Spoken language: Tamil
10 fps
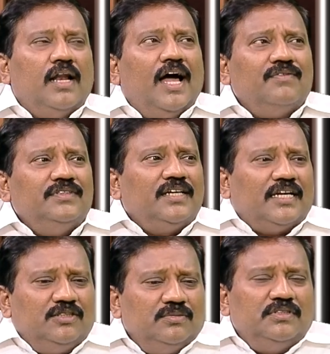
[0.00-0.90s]
நான் வந்து
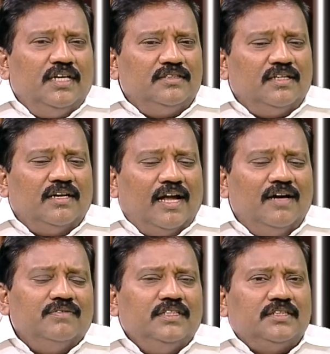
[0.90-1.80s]
கட்சி விட்டு எடுத்தேன்னா
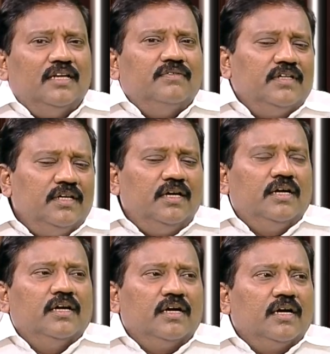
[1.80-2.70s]
நான் வந்து தலைவர்
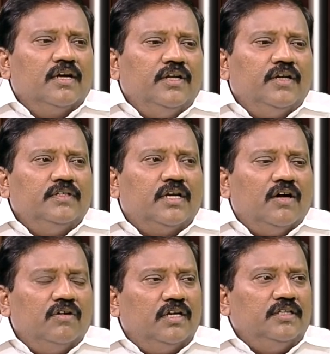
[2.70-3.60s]
நீங்கள் வந்து
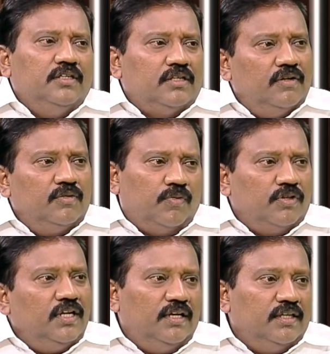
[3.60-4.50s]
ராகுல் காந்தி தலைவர்
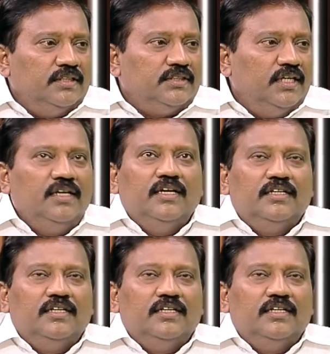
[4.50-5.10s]
பிறந்தநாள் நடந்துச்சு